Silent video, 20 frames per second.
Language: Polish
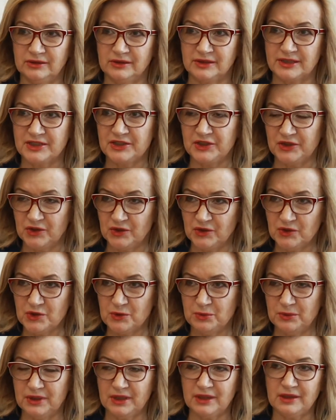z
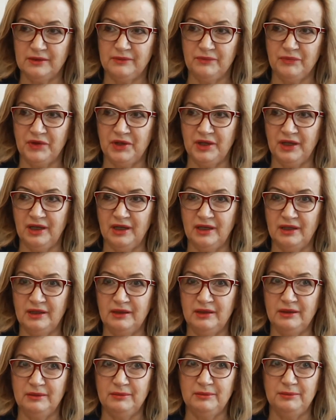dorosłych
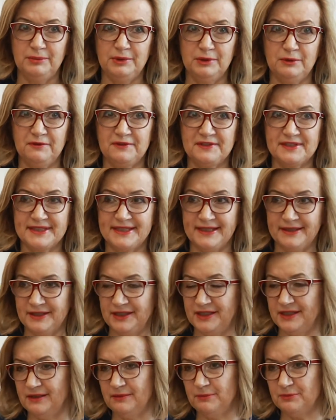nie był w
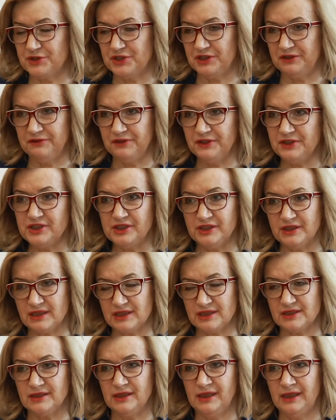stanie
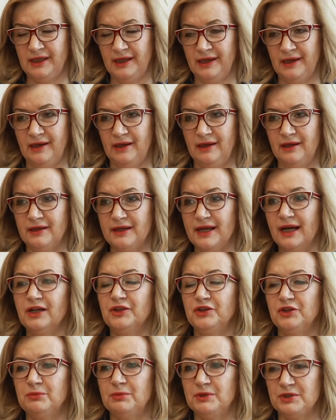przewidzieć, jak
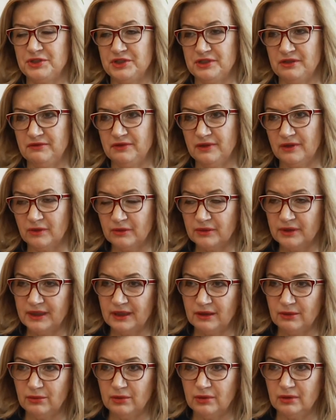to będzie
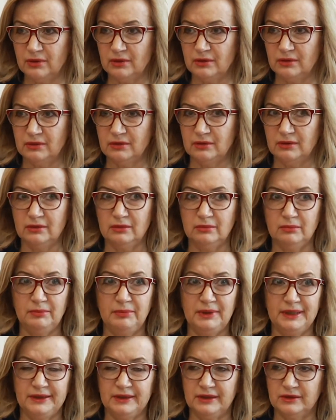wyglądało, y,
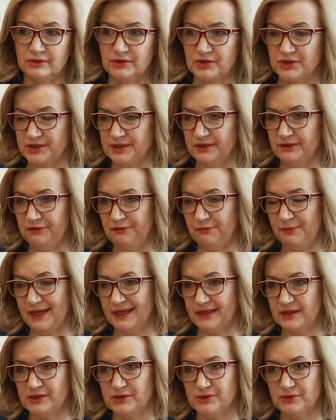będąc w
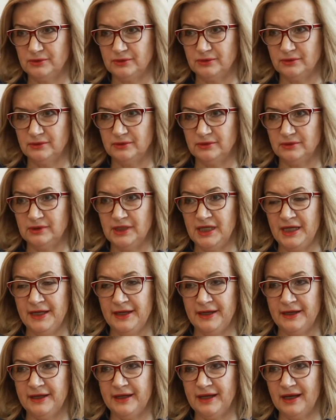marcu,
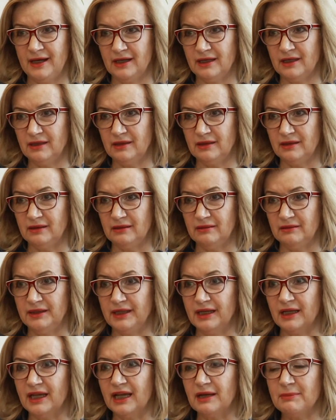y, jak,
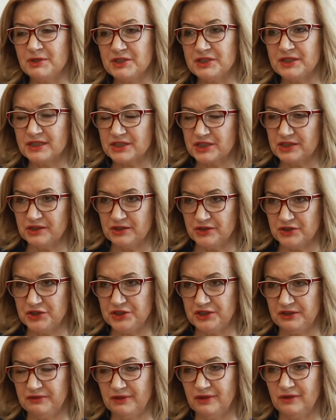jak będzie nasze
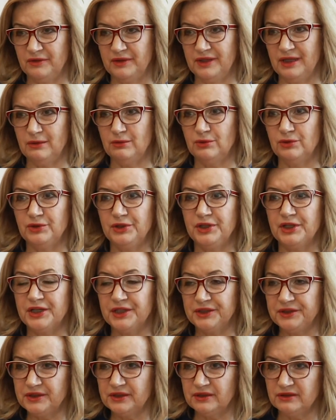życie wyglądało i
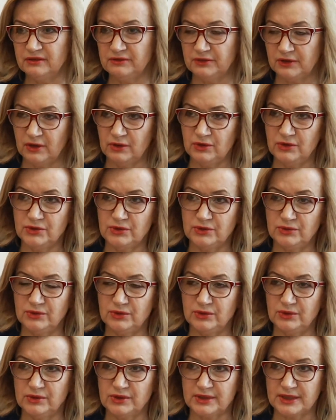kiedy w
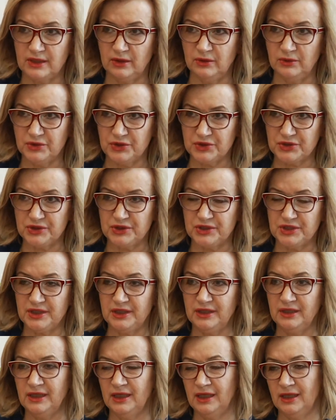końcu skończy się